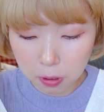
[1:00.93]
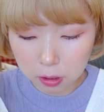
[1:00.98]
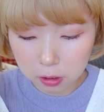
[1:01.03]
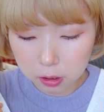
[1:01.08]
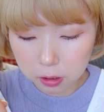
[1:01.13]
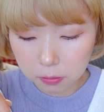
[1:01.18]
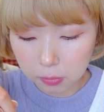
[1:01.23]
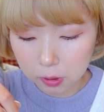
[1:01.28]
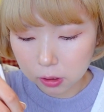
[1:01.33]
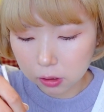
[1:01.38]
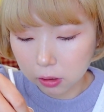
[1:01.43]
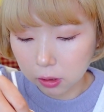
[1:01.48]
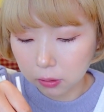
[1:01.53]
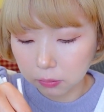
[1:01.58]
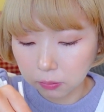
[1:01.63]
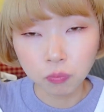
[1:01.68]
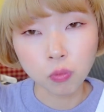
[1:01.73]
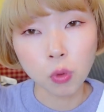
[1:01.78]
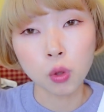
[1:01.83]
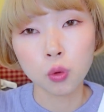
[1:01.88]
変しました
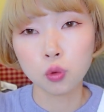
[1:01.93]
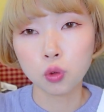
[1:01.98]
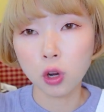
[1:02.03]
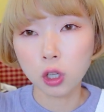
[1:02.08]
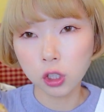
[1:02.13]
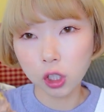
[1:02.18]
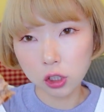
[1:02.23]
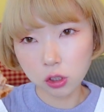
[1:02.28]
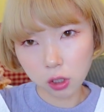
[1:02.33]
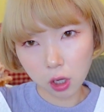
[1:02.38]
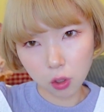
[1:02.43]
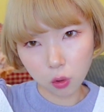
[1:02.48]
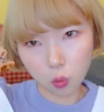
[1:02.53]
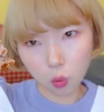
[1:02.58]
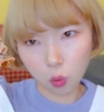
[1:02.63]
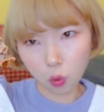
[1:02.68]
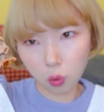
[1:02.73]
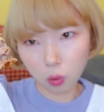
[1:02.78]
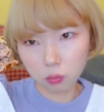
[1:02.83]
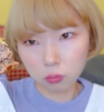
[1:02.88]
占い最
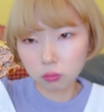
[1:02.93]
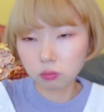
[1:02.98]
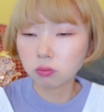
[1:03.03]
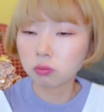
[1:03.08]
高